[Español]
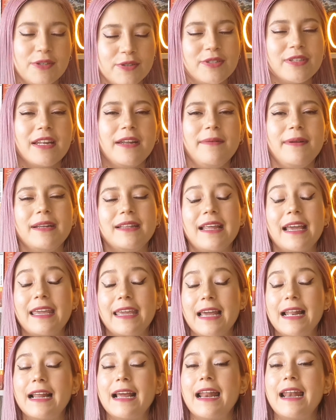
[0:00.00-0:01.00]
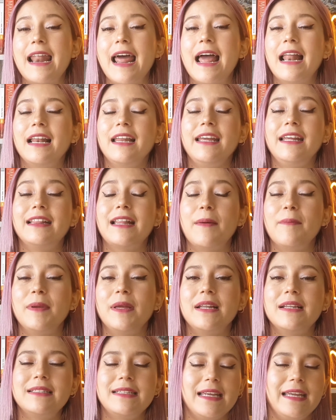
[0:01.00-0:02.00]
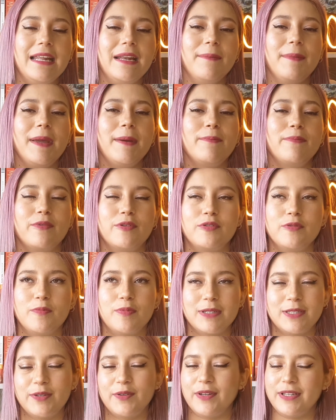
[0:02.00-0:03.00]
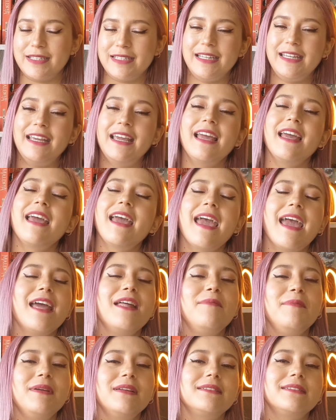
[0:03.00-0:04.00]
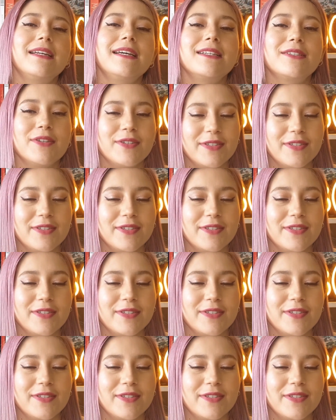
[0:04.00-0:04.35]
suscribirte aquí al canal y también en seguirme, por supuesto que sí, en mis redes